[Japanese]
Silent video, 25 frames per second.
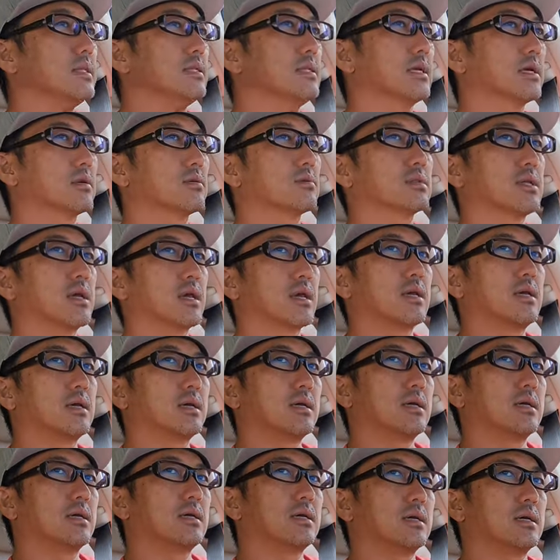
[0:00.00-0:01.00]
なので、
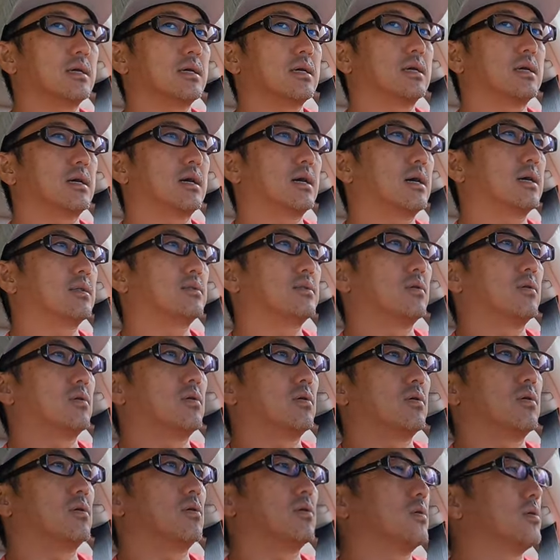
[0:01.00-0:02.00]
あ
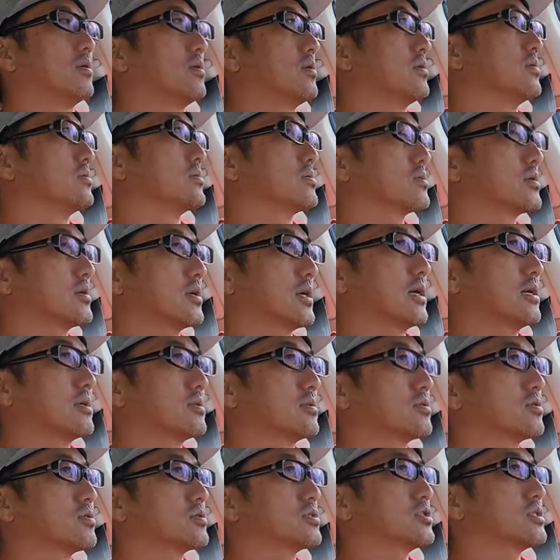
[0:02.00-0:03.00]
の本当は半
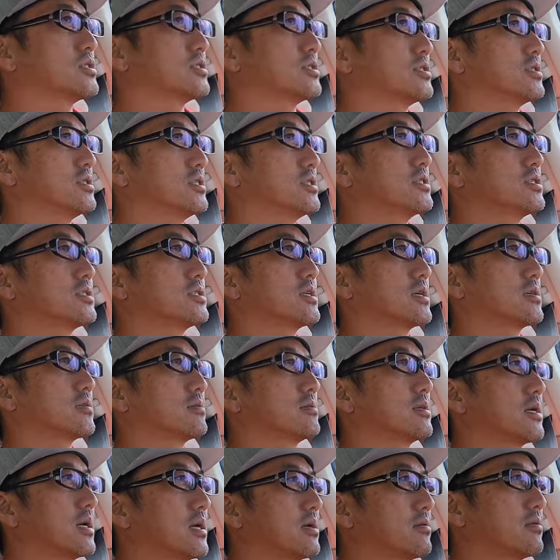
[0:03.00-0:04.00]
年いちねん
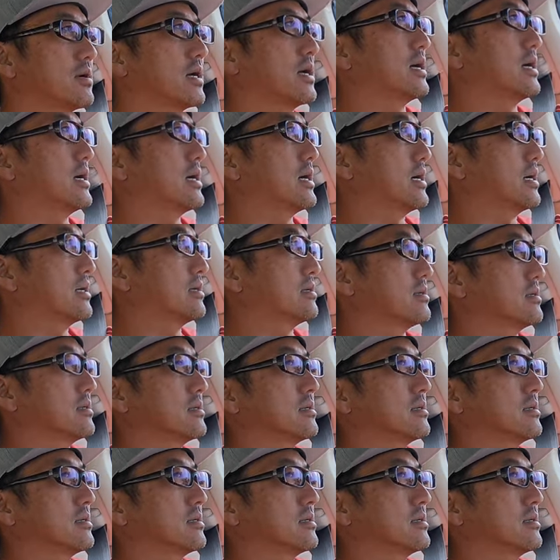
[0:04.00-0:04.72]
ぐらいは